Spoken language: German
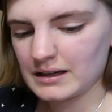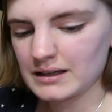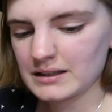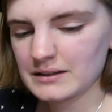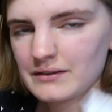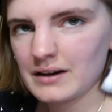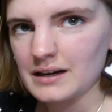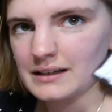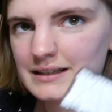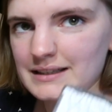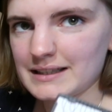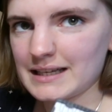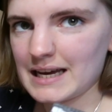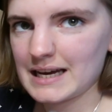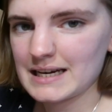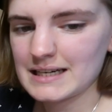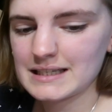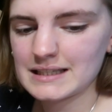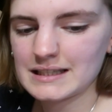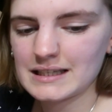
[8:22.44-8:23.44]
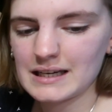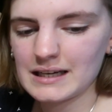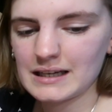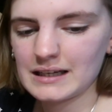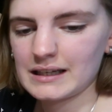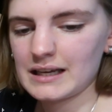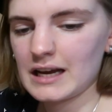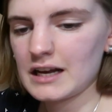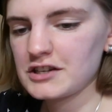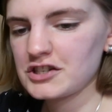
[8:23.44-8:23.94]
Das war das erste
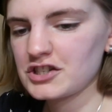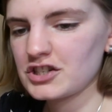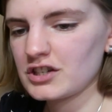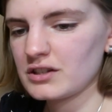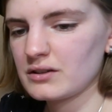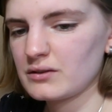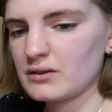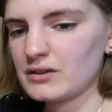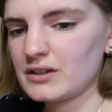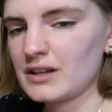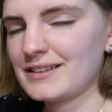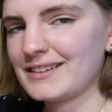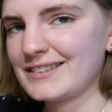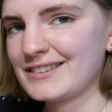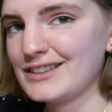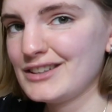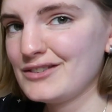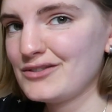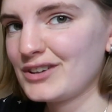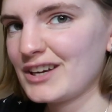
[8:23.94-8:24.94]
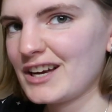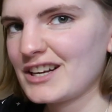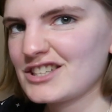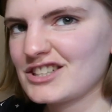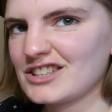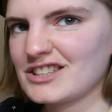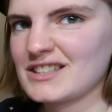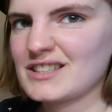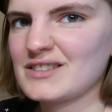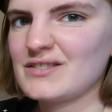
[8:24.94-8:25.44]
Gadget,
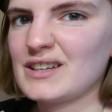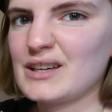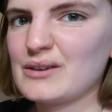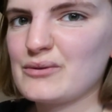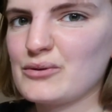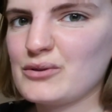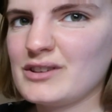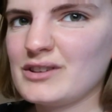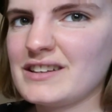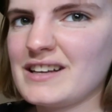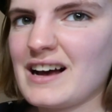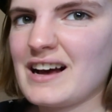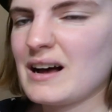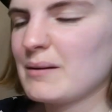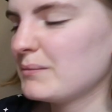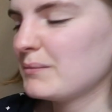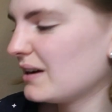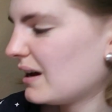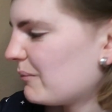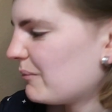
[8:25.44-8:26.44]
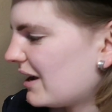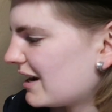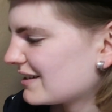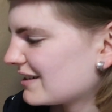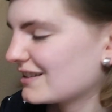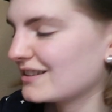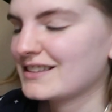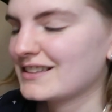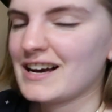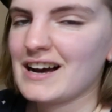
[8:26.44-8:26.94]
Detektiv-Gadget, das wir gefunden haben am
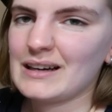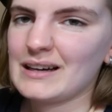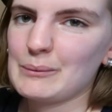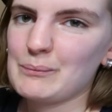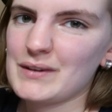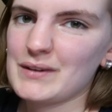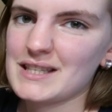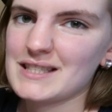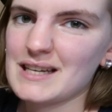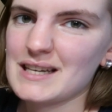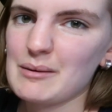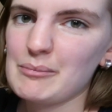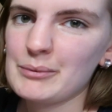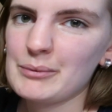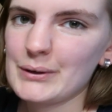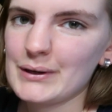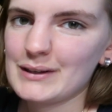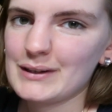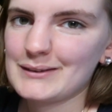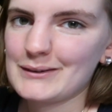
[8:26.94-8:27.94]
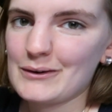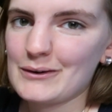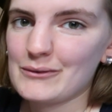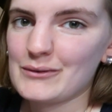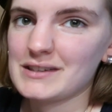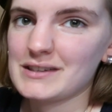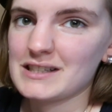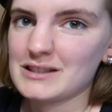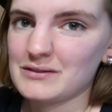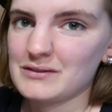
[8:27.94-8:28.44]
ersten Tag im Dezember. Ich
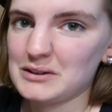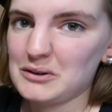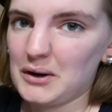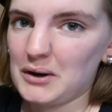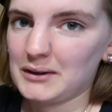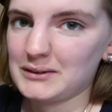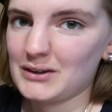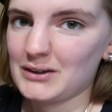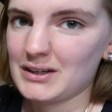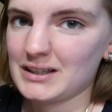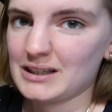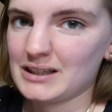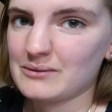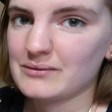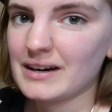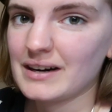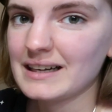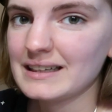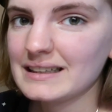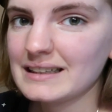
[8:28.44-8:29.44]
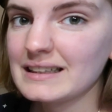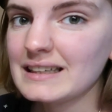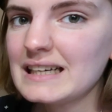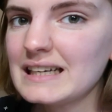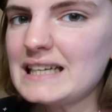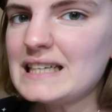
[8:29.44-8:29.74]
hoffe, das Video hat euch gefallen.